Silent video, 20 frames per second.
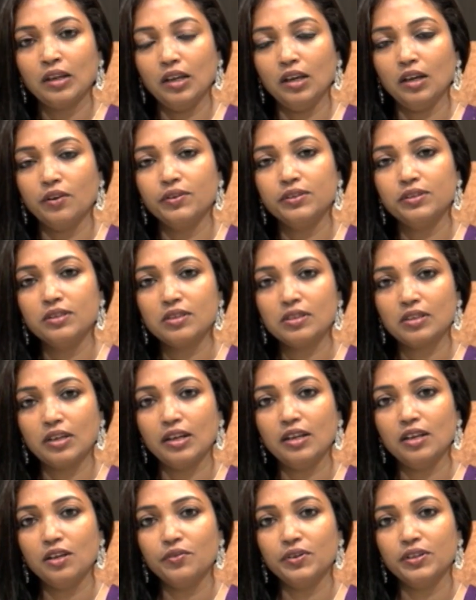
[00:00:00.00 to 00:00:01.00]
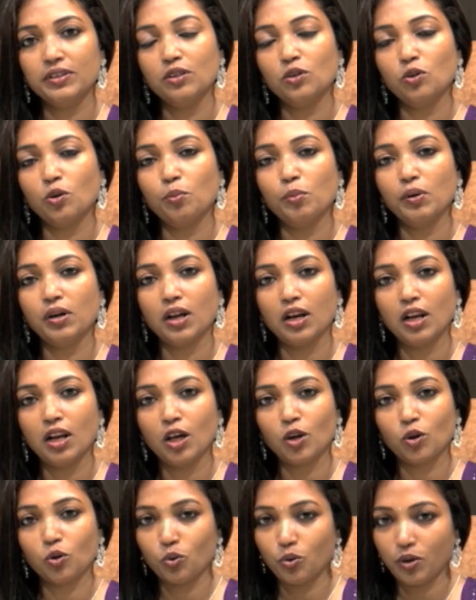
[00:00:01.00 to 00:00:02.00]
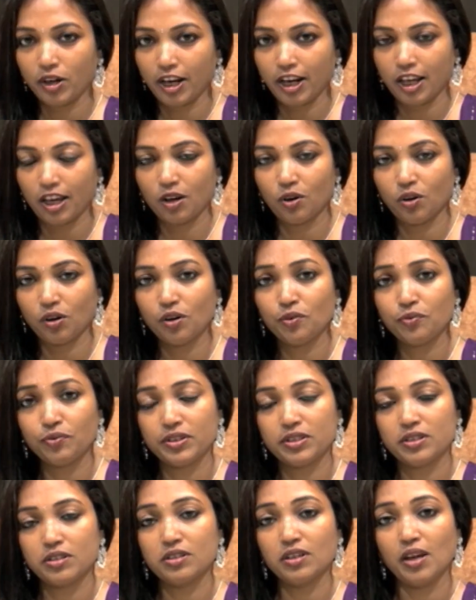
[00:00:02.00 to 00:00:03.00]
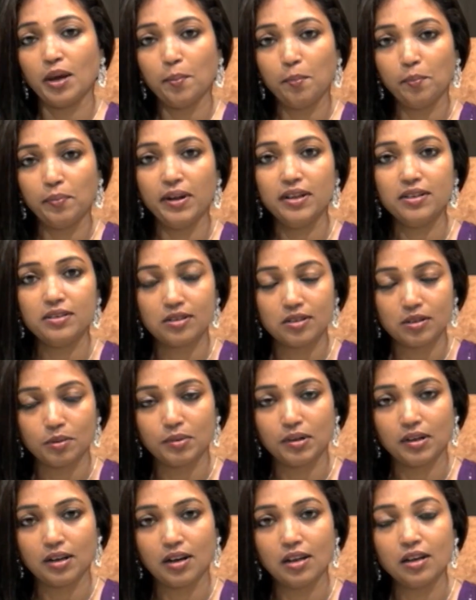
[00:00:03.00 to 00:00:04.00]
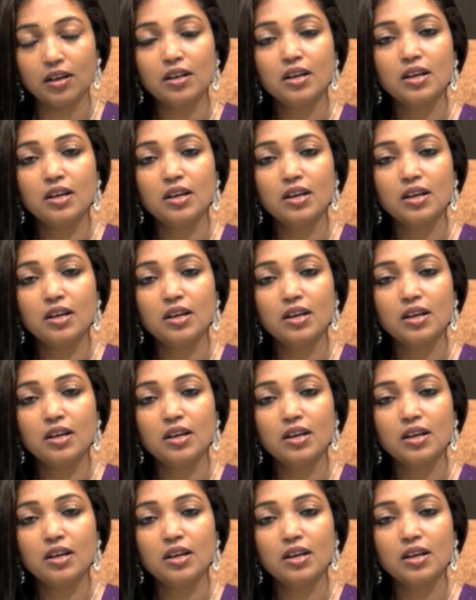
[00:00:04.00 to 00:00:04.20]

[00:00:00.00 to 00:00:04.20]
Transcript: நீங்கள் வந்து ஸ்கின் வந்து ரொம்ப நல்லா நல்லா இருக்கணும்னு நினைக்கிறவங்க ஃபஸ்ட்டு எம்டி ஸ்டமக்கில்